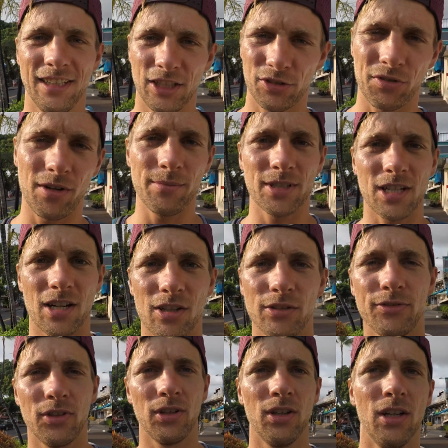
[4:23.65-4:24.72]
Ich freue mich
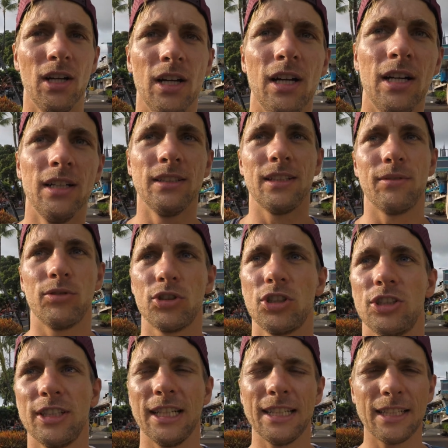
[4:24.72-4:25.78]
drauf.
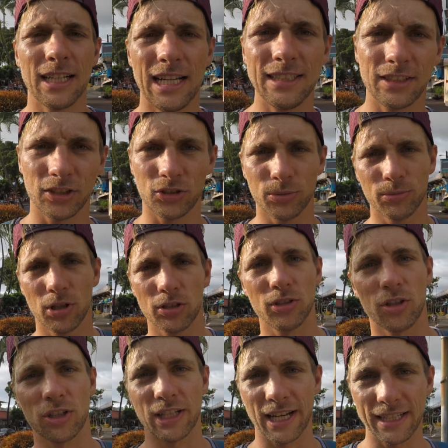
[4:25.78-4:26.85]
Nervosität hält sich zum Glück
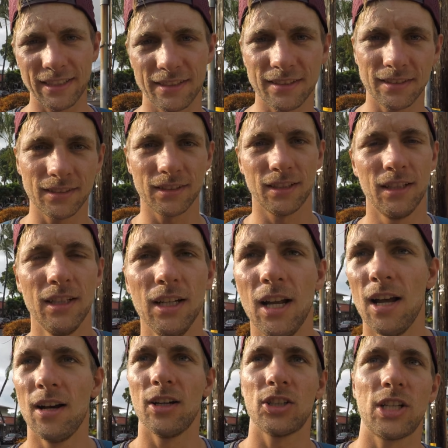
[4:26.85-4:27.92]
noch in Grenzen.
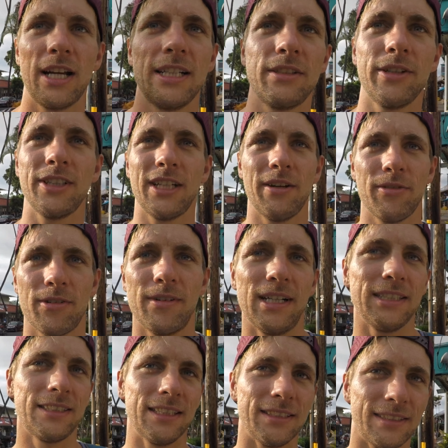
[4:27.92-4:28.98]
Wahrscheinlich, weil ich einfach
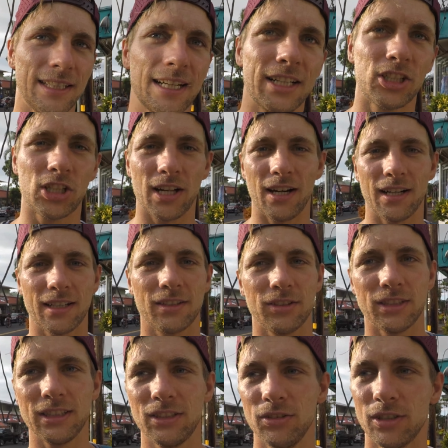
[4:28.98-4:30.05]
weiß, hier ist jeder stark
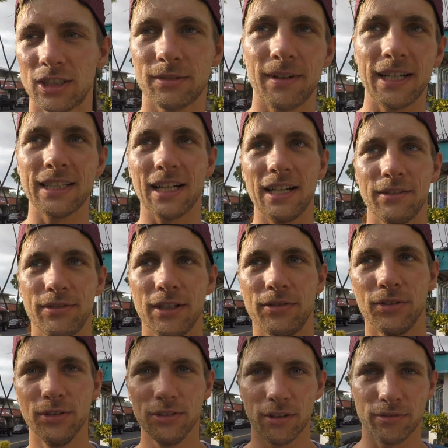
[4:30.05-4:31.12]
und nicht nur 2, 3, 4,
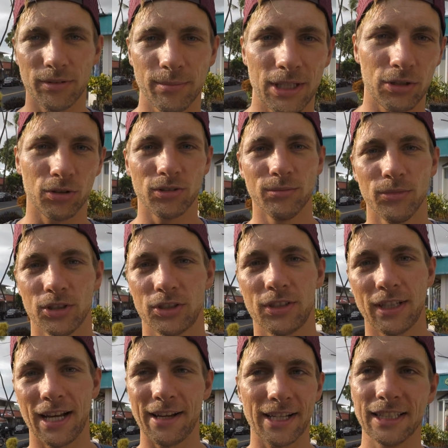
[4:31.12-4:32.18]
5, auf die man gucken muss,
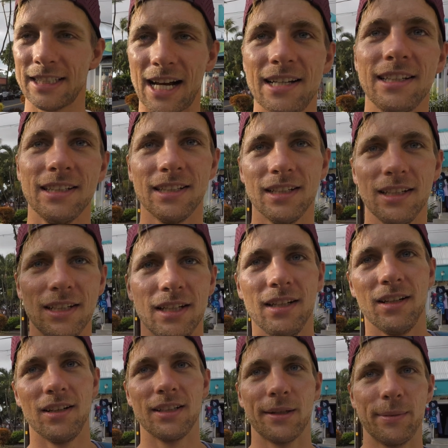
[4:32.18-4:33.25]
sondern eigentlich alle.
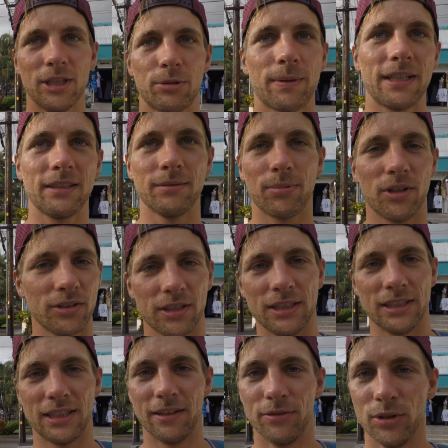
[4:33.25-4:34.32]
Und dementsprechend brauchst du
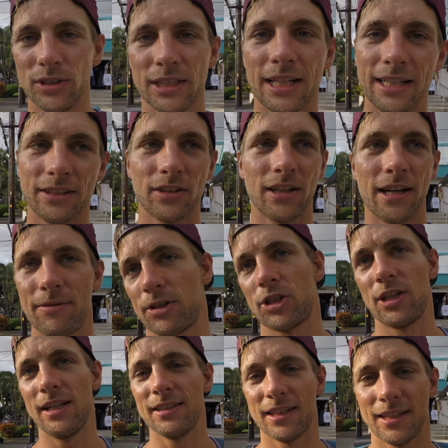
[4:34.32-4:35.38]
nicht nervös sein, sondern einfach
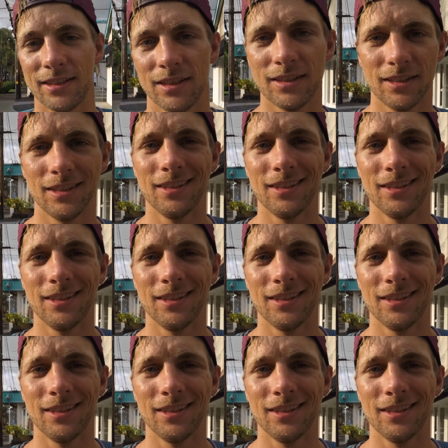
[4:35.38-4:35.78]
schnell sein.